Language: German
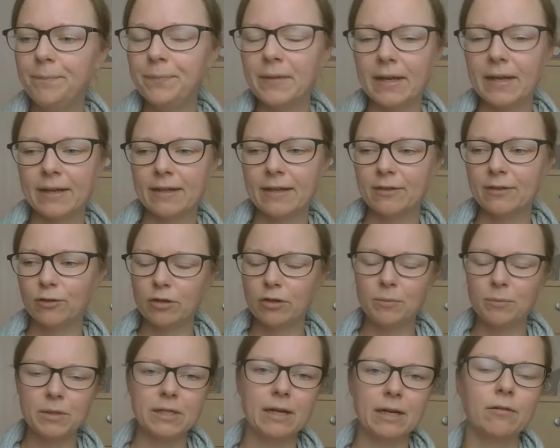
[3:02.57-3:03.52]
da kannst du
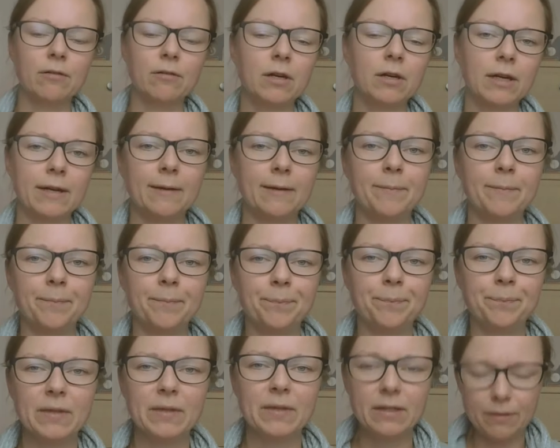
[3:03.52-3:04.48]
nämlich auch ähm,
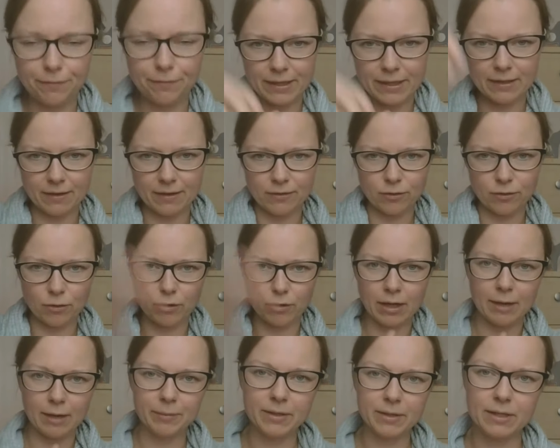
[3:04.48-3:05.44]
die fertigen Socken
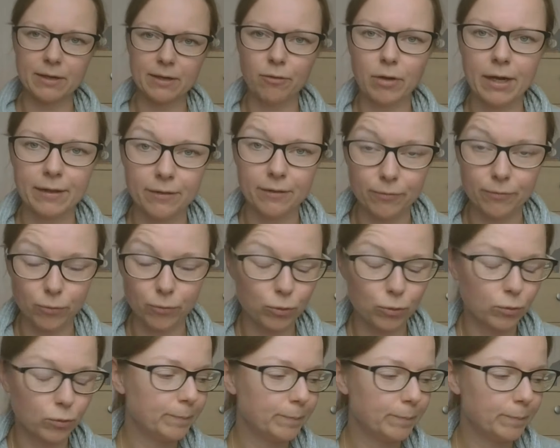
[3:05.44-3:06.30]
habe ich da auch als Foto.